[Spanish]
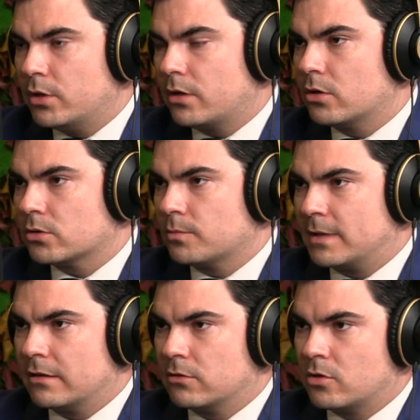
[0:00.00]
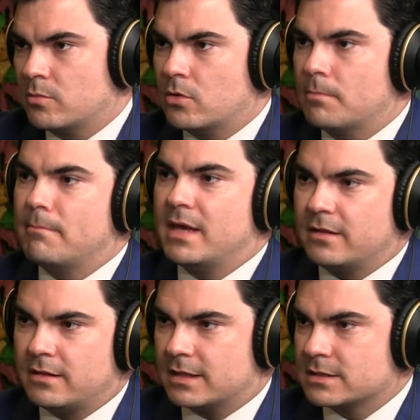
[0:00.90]
corto plazo como
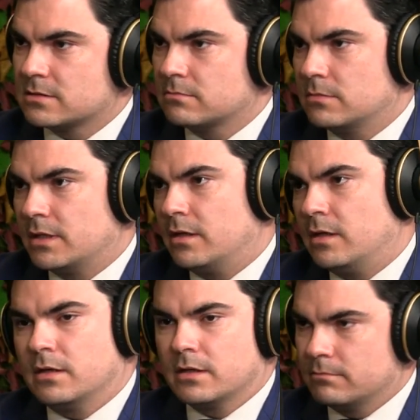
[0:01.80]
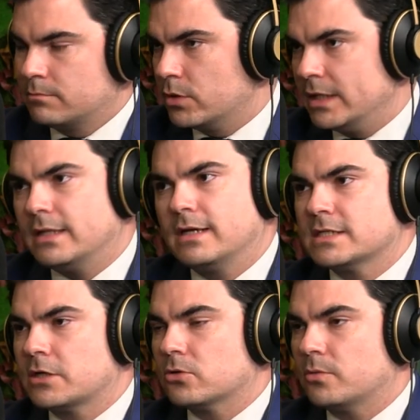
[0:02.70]
medidas eh, políticas
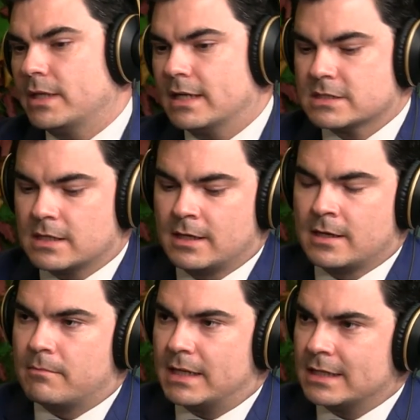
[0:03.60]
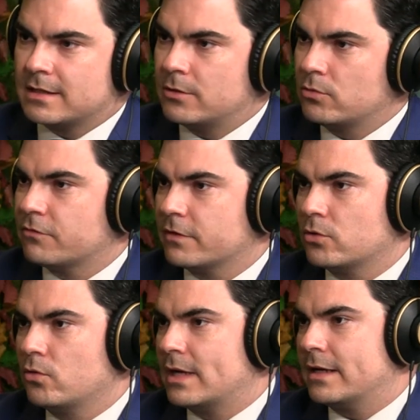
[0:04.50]
económicas van a tener un
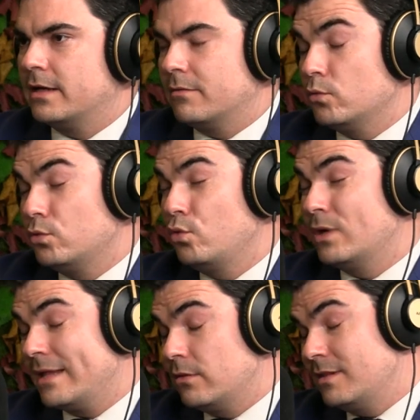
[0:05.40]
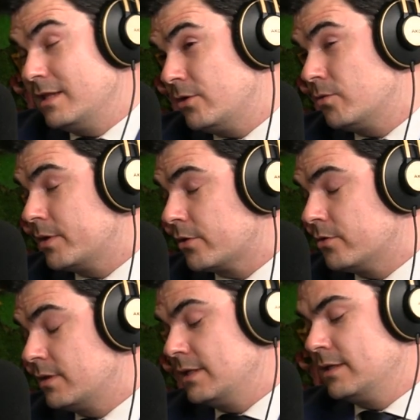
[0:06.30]
efecto duradero
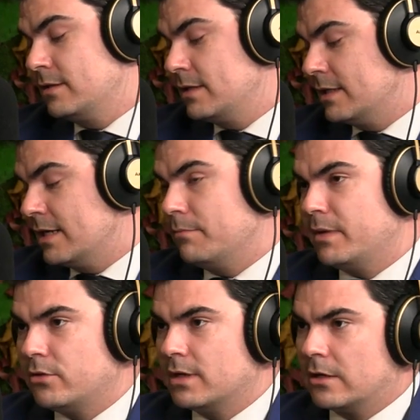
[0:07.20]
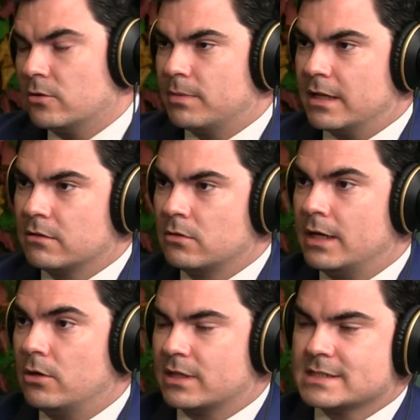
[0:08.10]
perdón, en, el medio y largo plazo
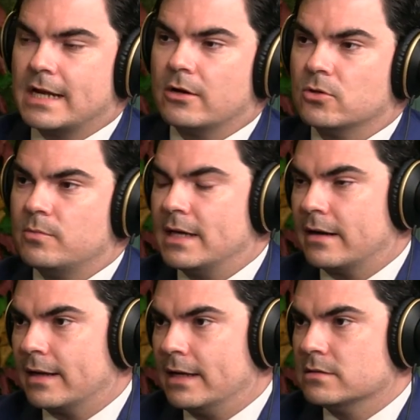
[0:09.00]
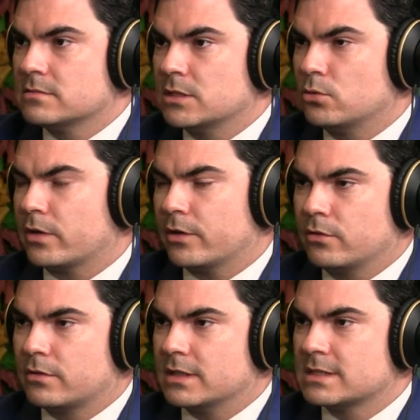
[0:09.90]
en lo que es la economía real. Si tú
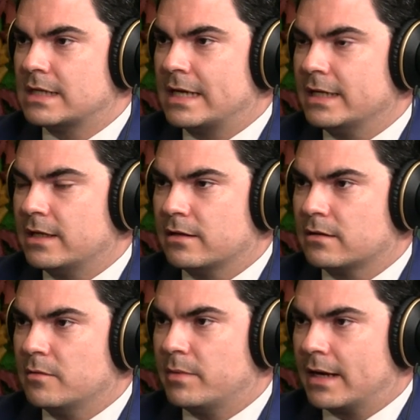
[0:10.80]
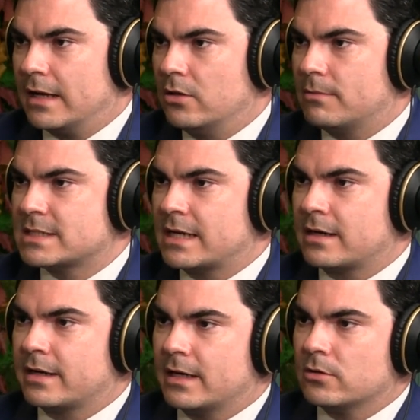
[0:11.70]
reduces la liquidez en el mercado, vas a
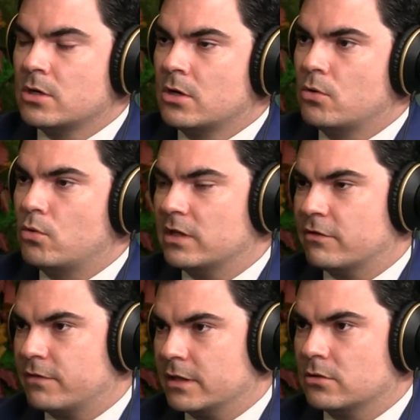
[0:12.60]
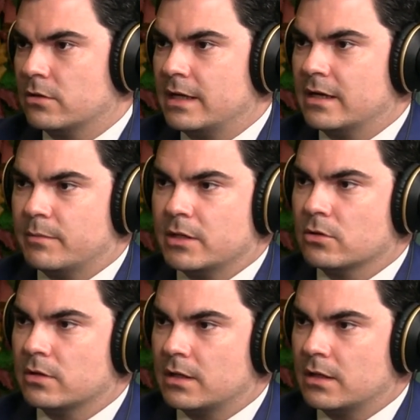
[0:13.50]
crear un efecto de
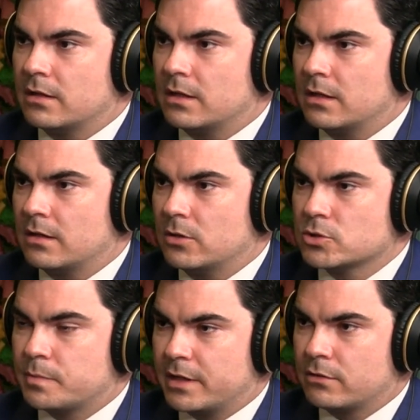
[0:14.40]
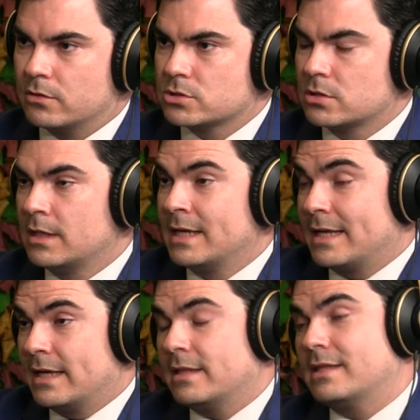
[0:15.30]
incremento de, los precios
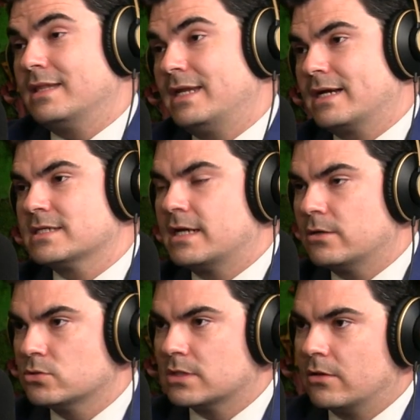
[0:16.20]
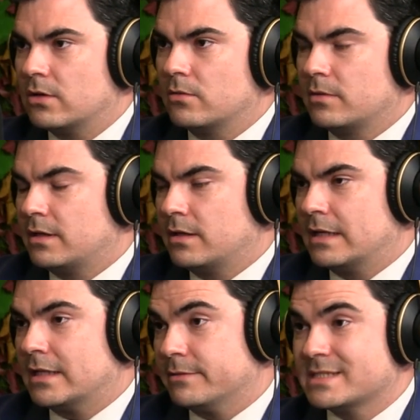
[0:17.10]
que tendría que ser ajustado eh, a
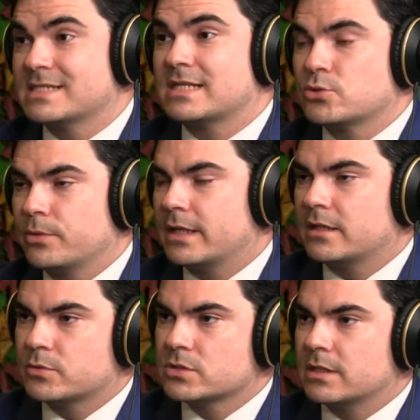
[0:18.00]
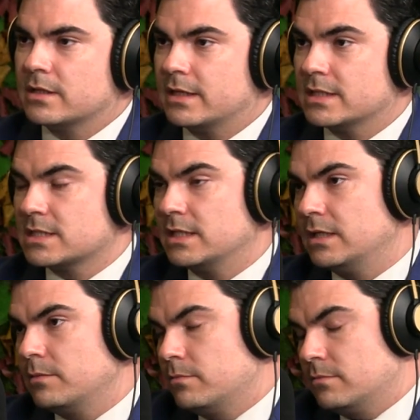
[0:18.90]
través de esta subida de tipos de interés
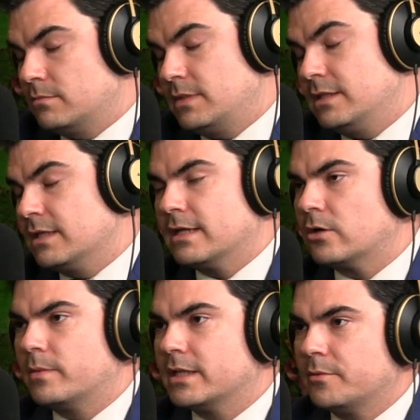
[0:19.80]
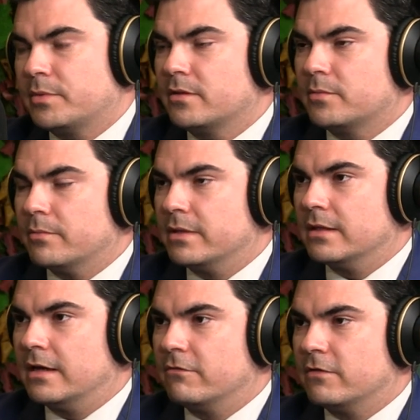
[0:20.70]
y intentar combatir principalmente
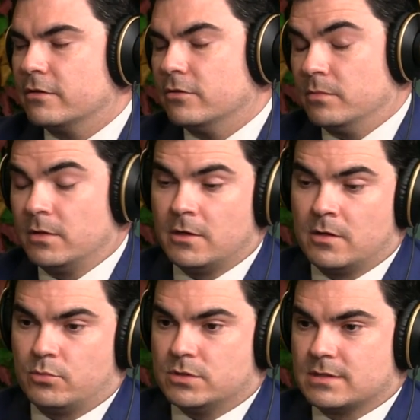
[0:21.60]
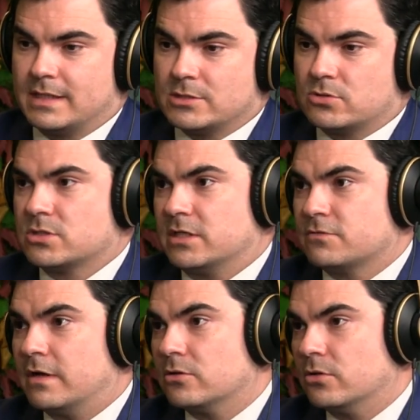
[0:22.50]
la inflación. Pues estos tres
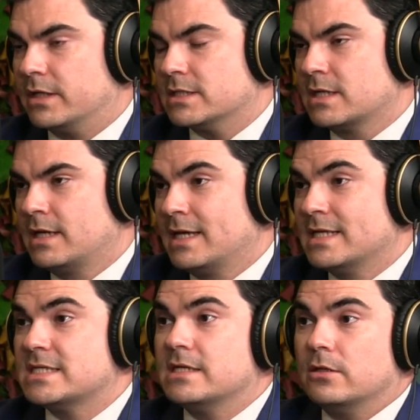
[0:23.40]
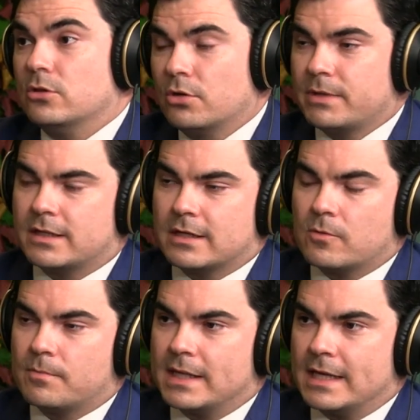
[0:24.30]
factores, si no vienen
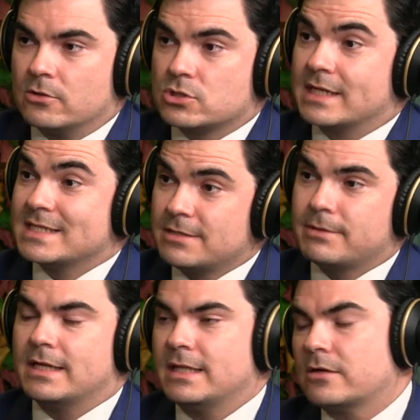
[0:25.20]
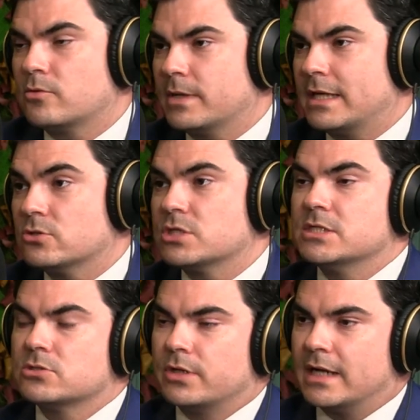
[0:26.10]
acompañados, que sí venían acompañados
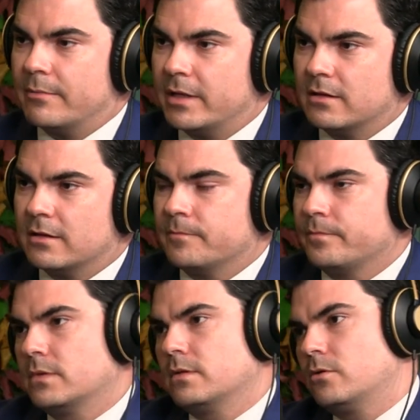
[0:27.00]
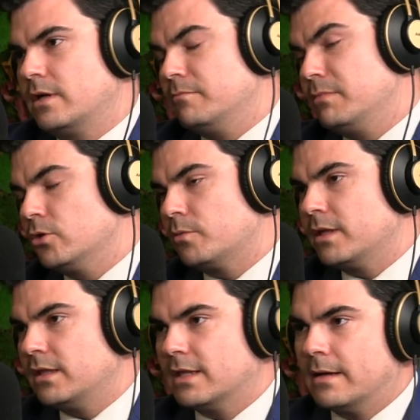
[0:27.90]
históricamente, en menor
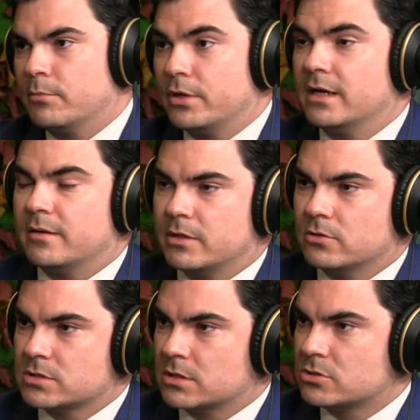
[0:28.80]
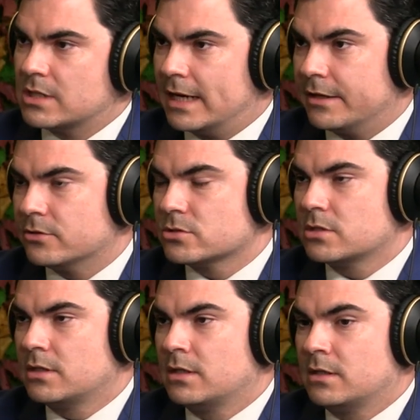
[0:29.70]
medida por incrementos de los salarios,
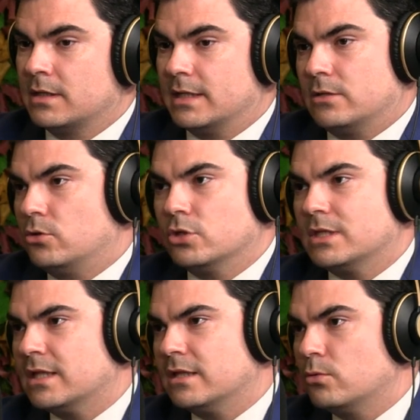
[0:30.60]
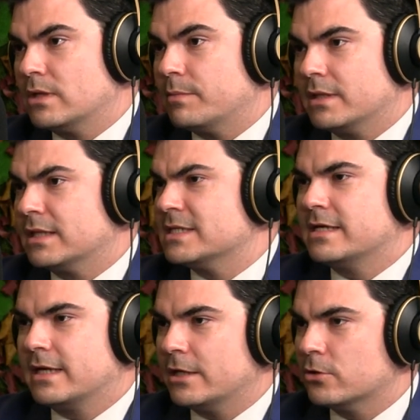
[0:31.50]
no tiene ninguna pinta, ni
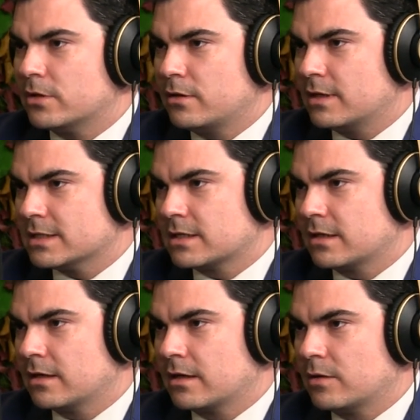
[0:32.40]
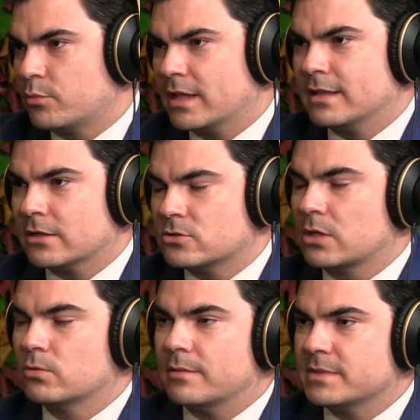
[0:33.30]
siquiera hay noticias que, puedan darnos
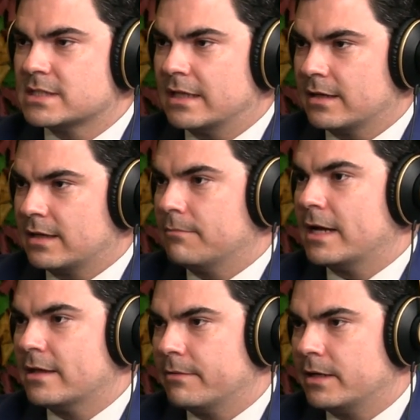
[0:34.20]
alguna pista de que vaya a haber